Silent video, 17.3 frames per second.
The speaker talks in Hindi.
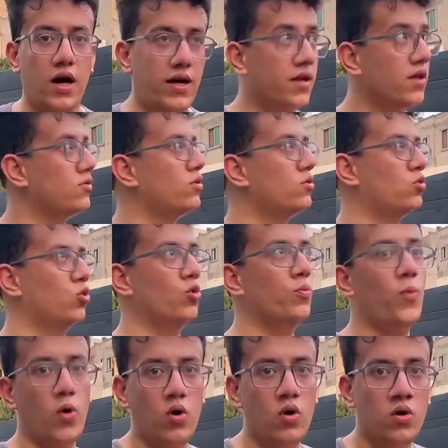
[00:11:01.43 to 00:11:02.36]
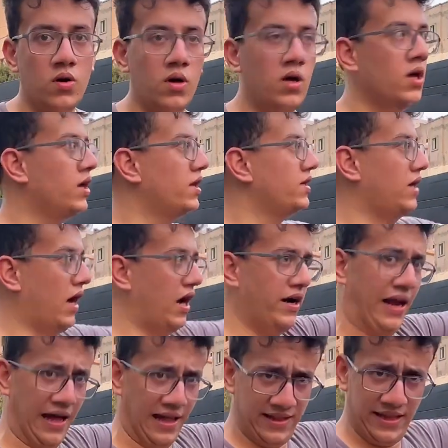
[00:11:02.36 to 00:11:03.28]
रहे हैं तो धूप हो यहाँ
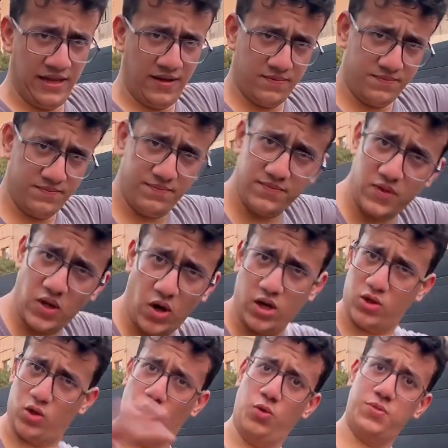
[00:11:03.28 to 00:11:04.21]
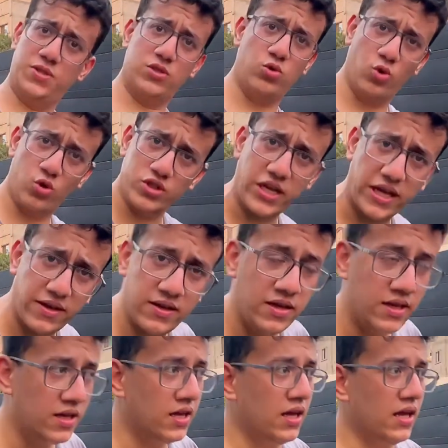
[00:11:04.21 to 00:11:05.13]
डाल दें और धूप से सूख जाएं
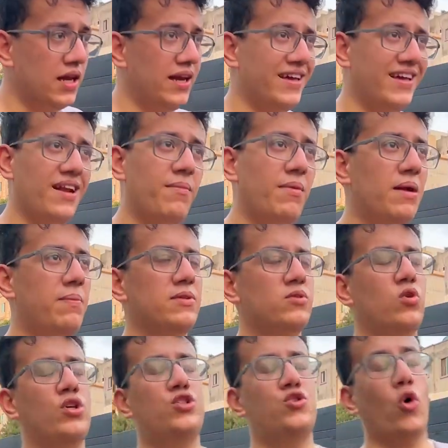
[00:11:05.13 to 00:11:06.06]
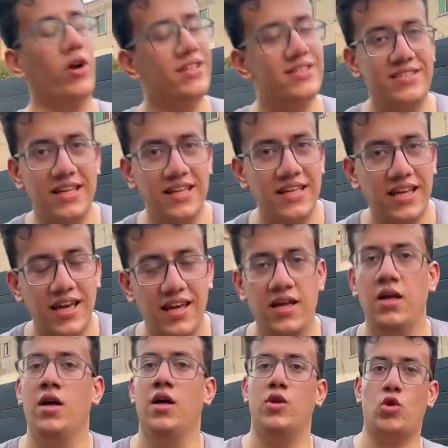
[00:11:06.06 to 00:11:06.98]
लेकिन हमारे पास कोई चॉइस नहीं है
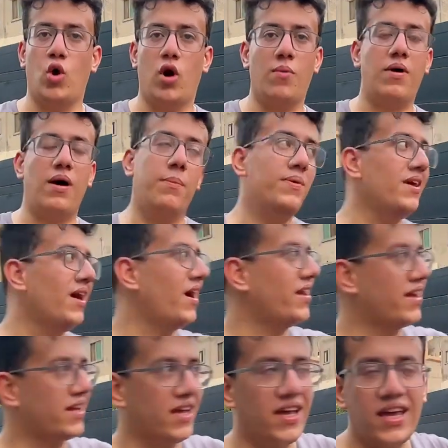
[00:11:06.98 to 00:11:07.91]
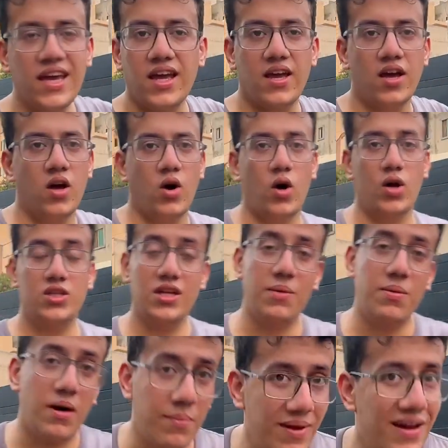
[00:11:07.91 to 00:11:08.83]
तो हम अभी यहाँ रखेंगे और
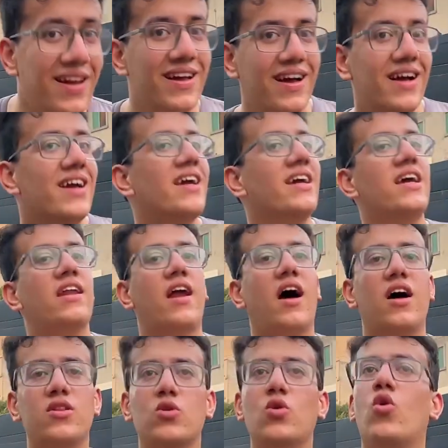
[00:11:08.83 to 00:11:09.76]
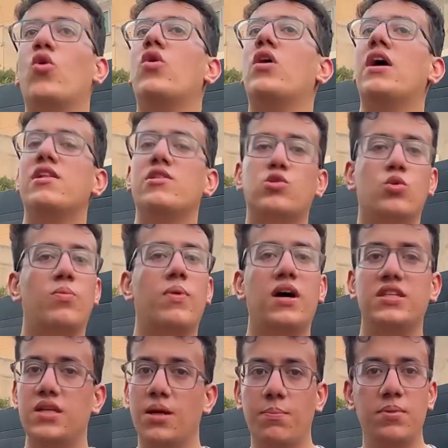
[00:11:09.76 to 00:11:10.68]
जब हमें लगा कि ये रात को कल सुबह
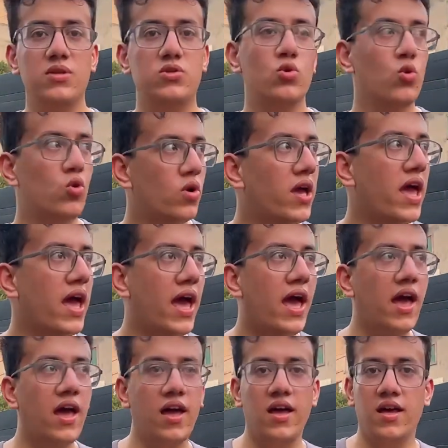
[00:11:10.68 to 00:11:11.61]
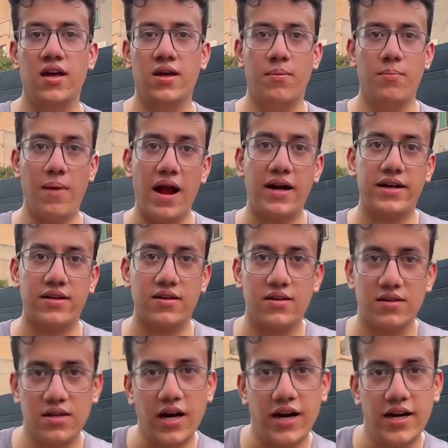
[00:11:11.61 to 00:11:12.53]
जब भी सूख गया है मैट
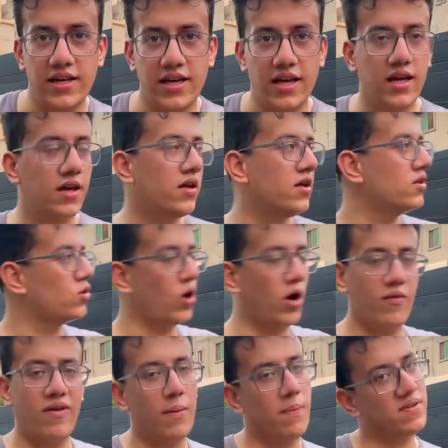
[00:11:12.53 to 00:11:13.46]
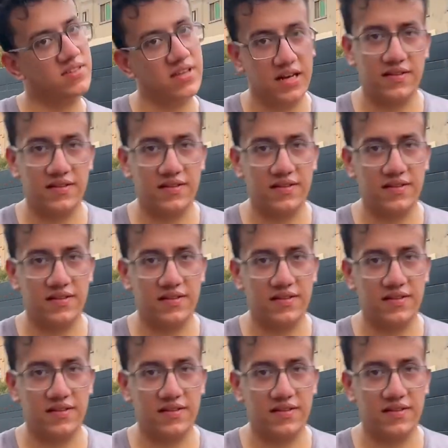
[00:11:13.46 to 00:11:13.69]
गाड़ी के तो हम वापस रख